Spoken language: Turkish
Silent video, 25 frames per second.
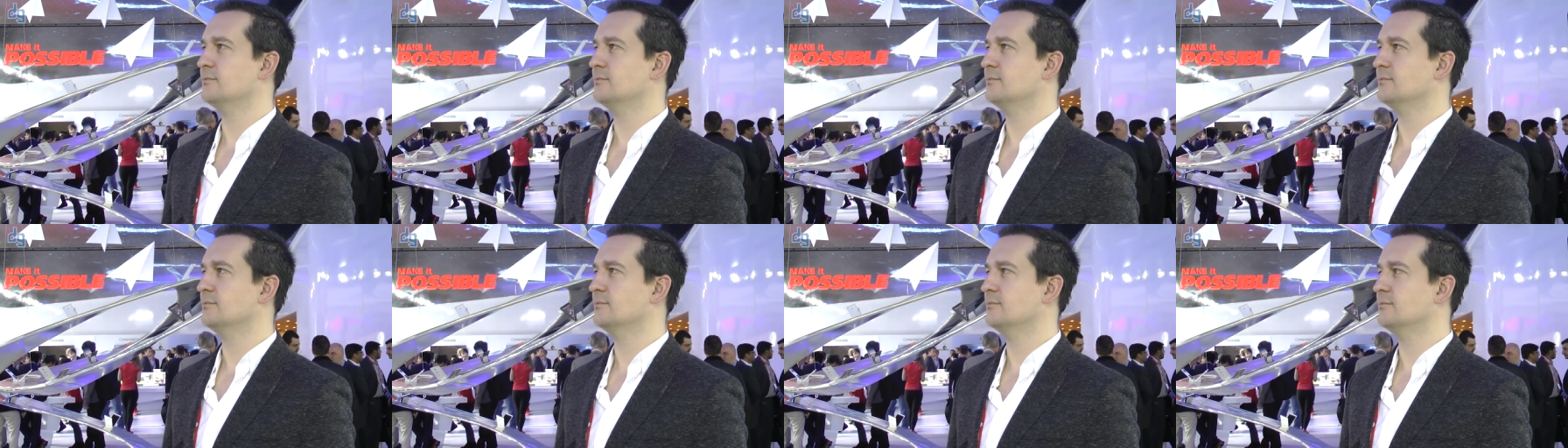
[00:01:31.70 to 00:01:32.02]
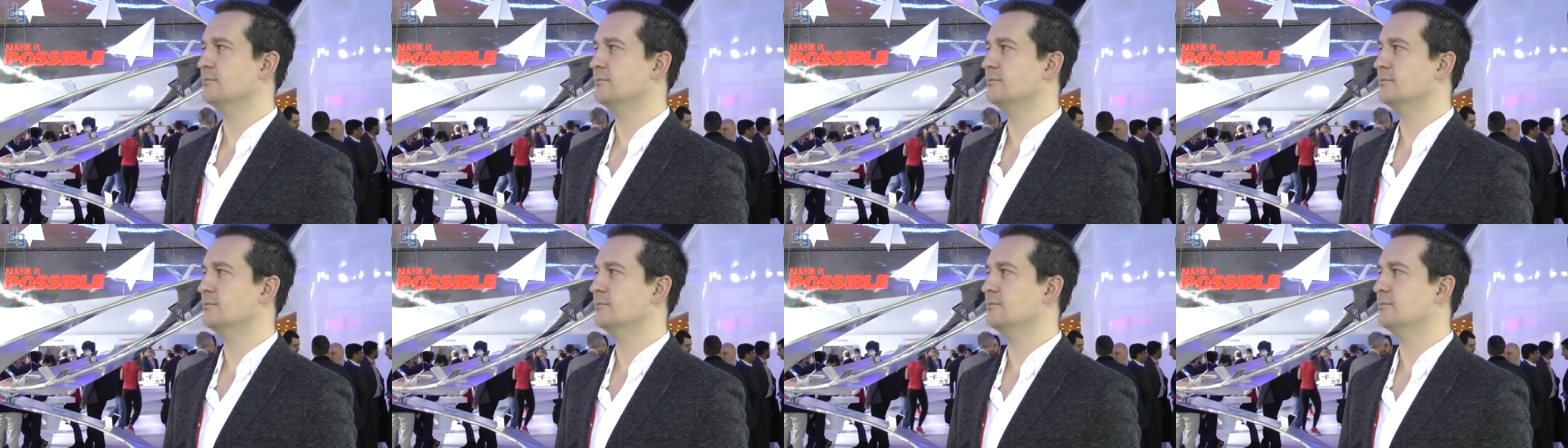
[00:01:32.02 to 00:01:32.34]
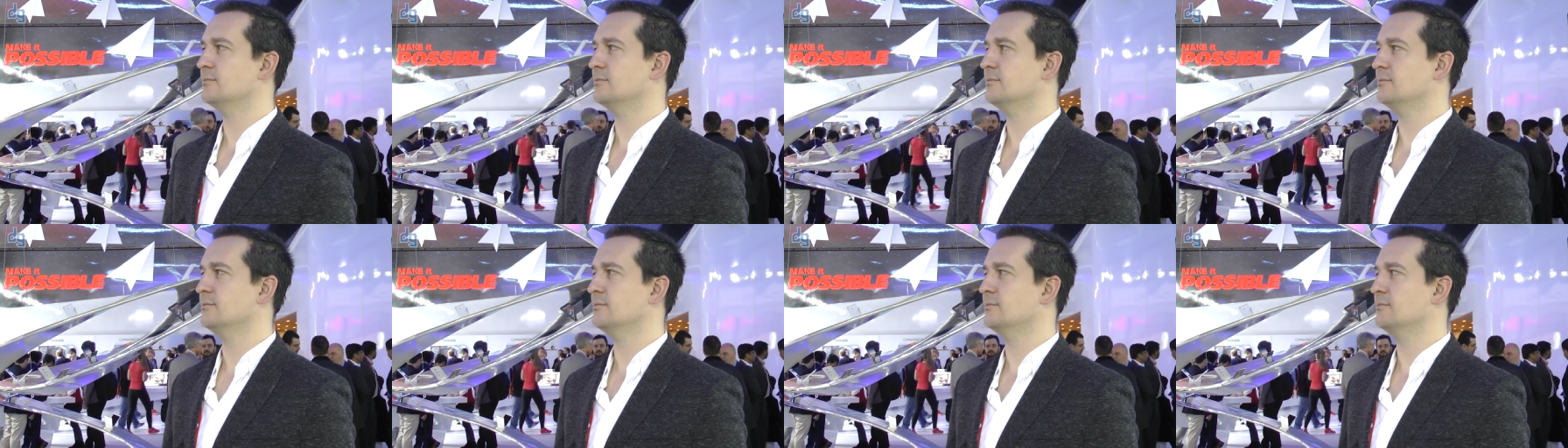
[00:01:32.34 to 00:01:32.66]
Xperia
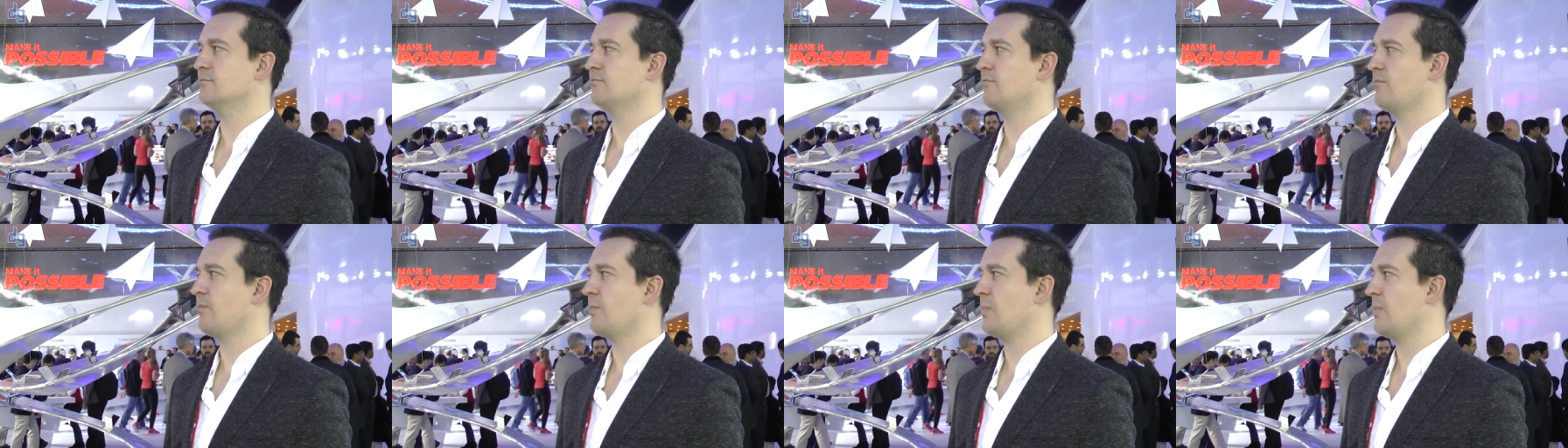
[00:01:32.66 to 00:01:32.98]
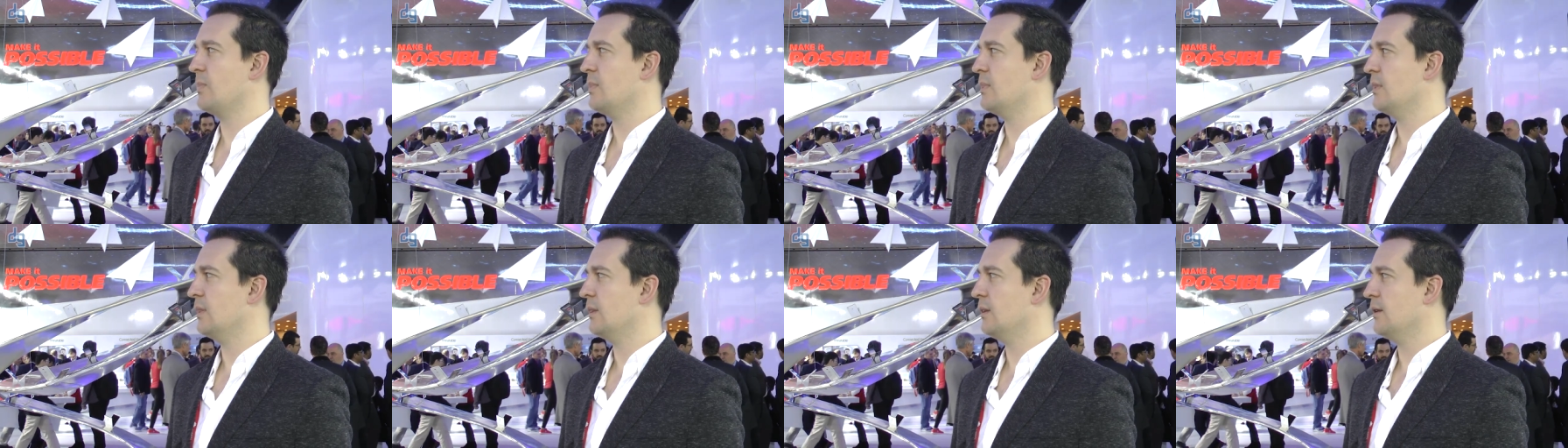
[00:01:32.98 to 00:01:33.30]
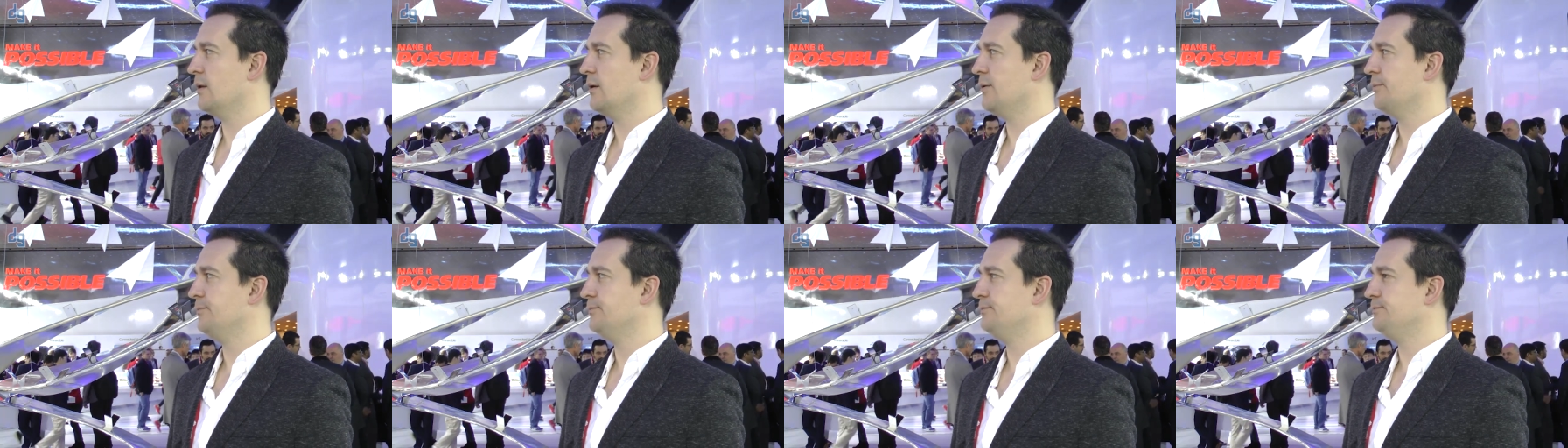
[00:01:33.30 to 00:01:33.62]
Z3 ürünlere karşı
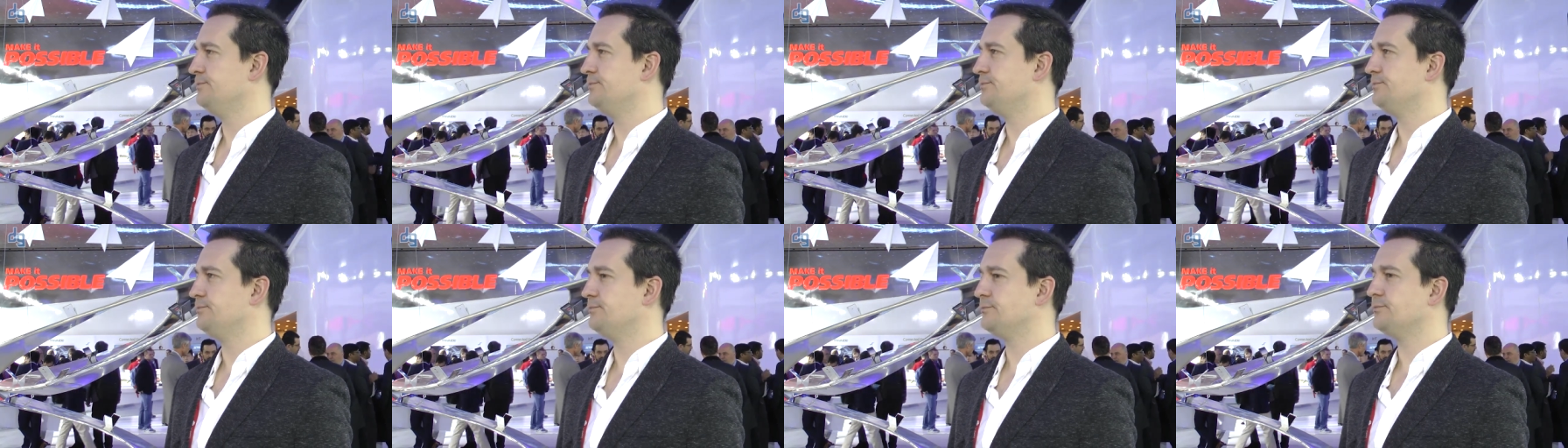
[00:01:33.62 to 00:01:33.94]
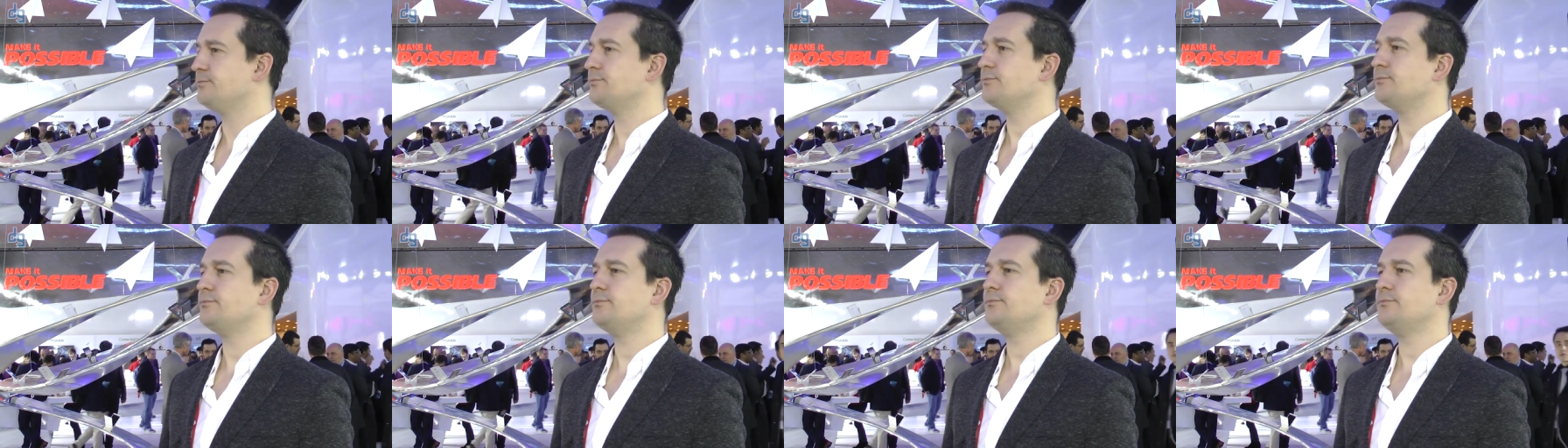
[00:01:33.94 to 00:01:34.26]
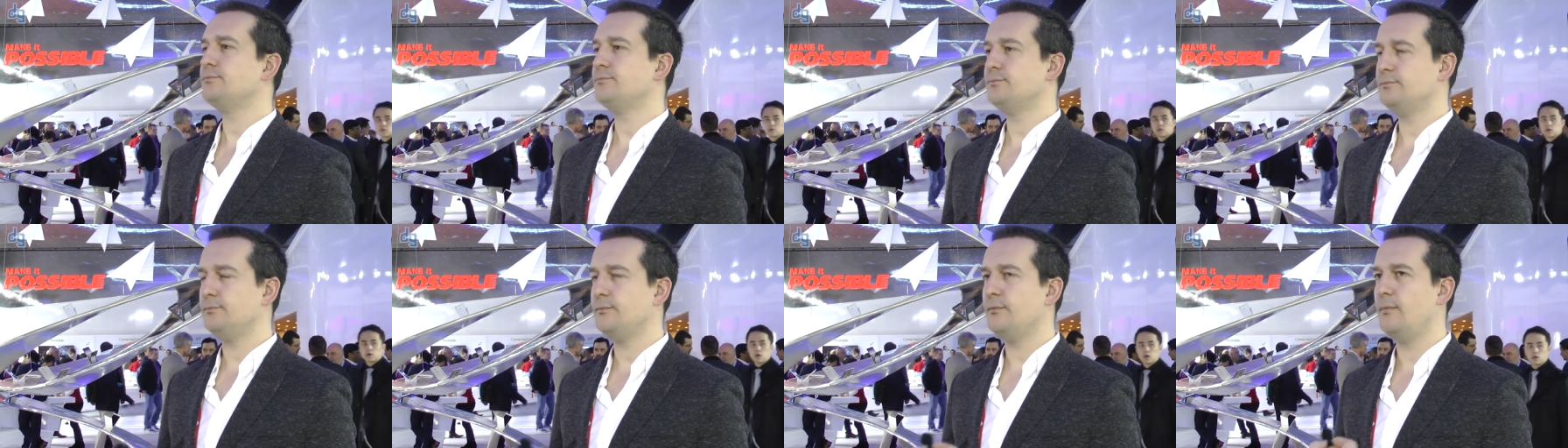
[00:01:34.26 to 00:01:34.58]
bir hamle yapacak.